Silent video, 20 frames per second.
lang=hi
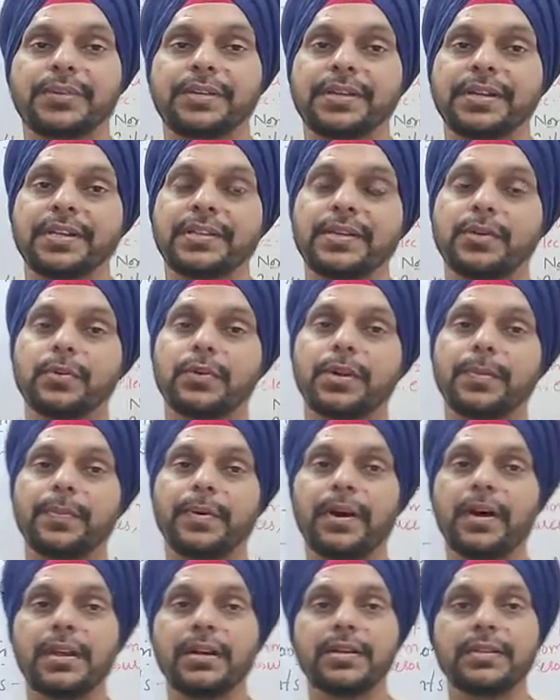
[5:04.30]
खुश नहीं है कि देखो
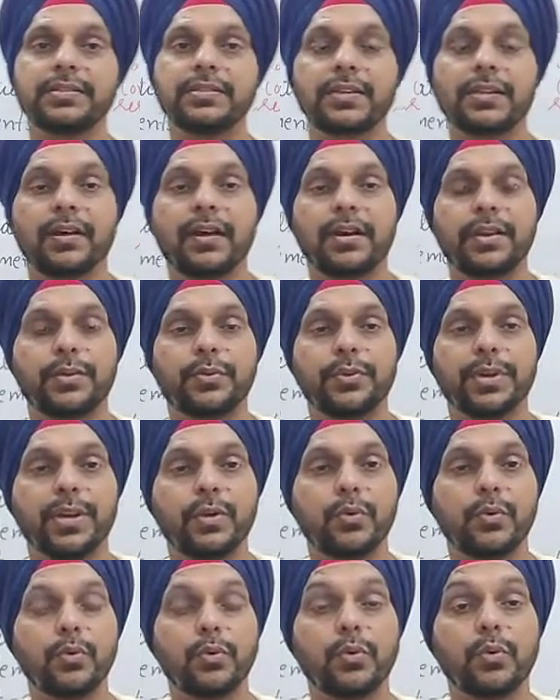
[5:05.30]
नेपाल की सरकार जो है
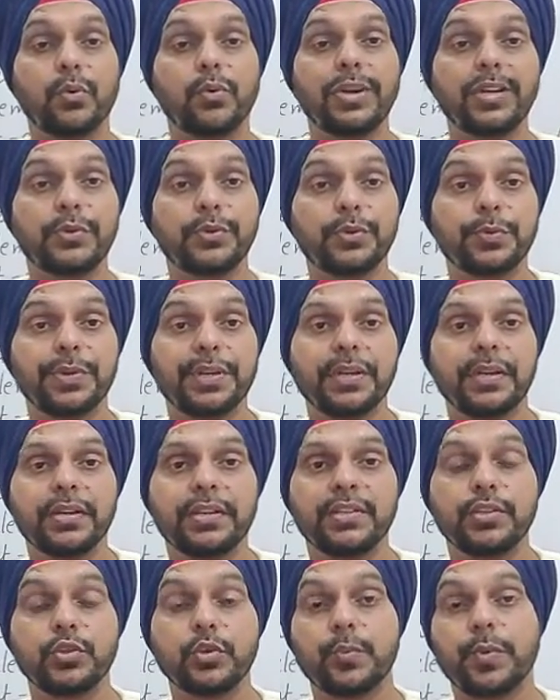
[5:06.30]
ना उन लोगों के लिए कुछ भी नहीं
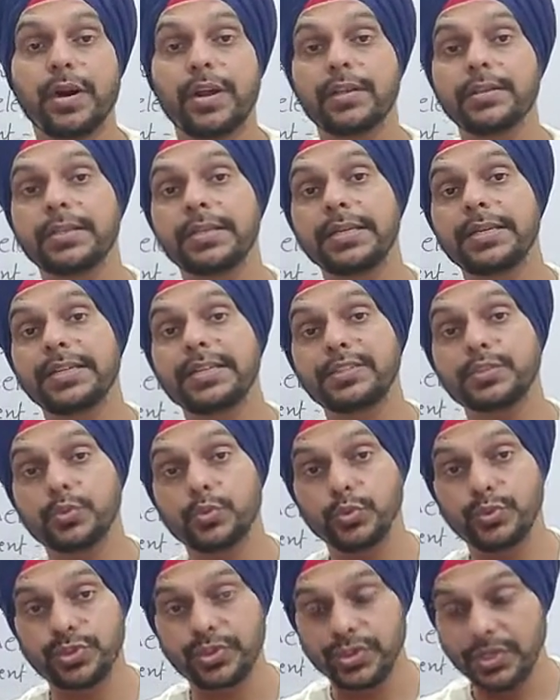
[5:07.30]
करती जो भारत के
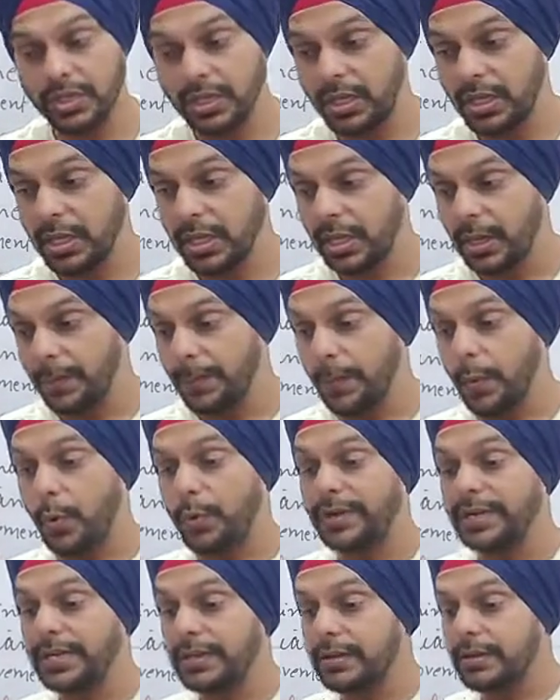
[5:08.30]
अगेंस्ट कुछ
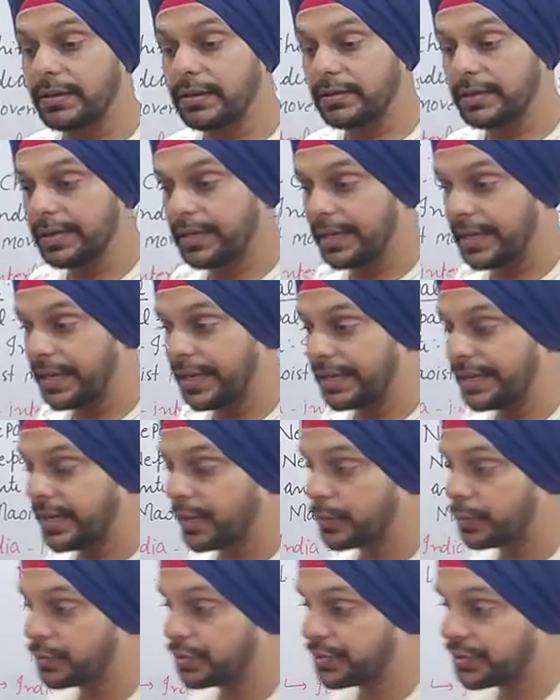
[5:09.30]
प्लॉटिंग करते हैं
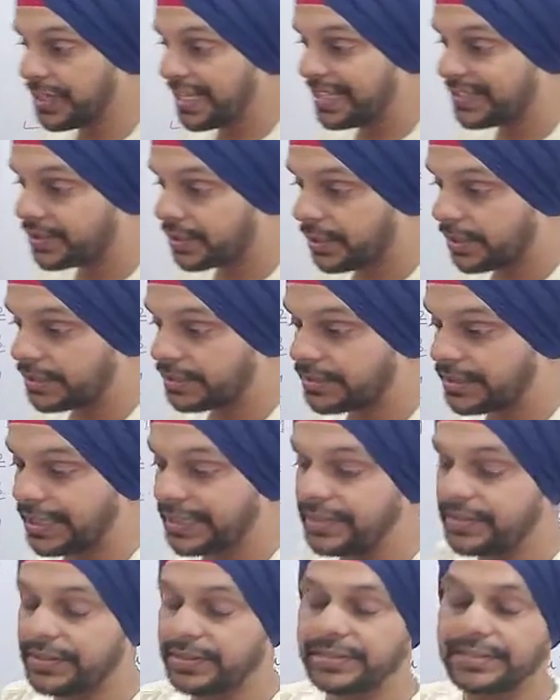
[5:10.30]
या कुछ ऐसा
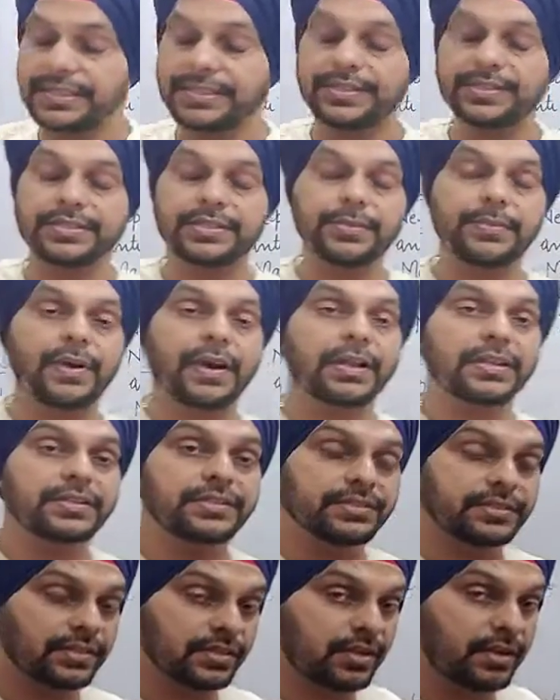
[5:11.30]
डिसाइड करते हैं जिससे
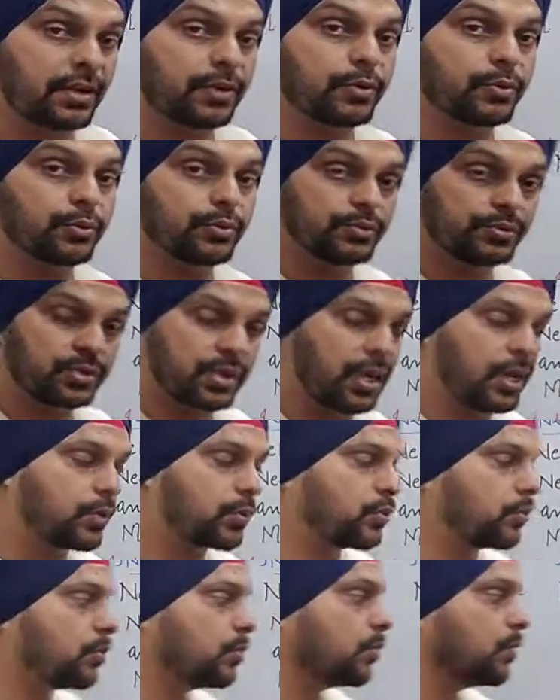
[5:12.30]
भारत की सरकार को
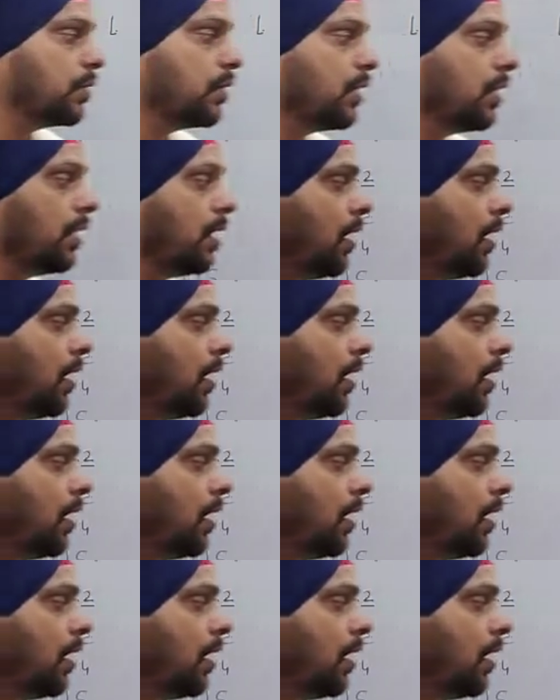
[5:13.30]
नुकसान हो